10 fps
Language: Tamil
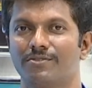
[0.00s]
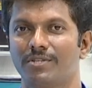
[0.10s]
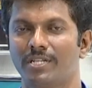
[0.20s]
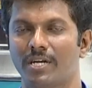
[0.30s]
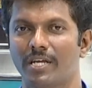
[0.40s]
ஸோ
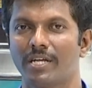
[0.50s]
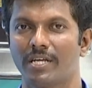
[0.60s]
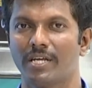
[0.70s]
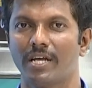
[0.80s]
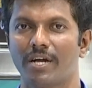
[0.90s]
இதனால்
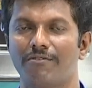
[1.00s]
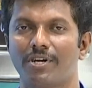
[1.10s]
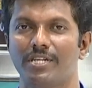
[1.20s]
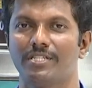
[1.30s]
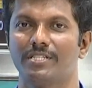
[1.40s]
எனக்கு என்ன
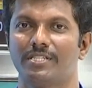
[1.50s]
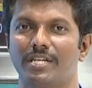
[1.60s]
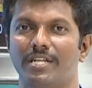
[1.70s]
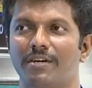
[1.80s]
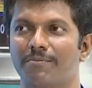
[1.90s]
அட்வான்டேஜஸ்
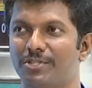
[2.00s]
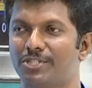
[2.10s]
என்ன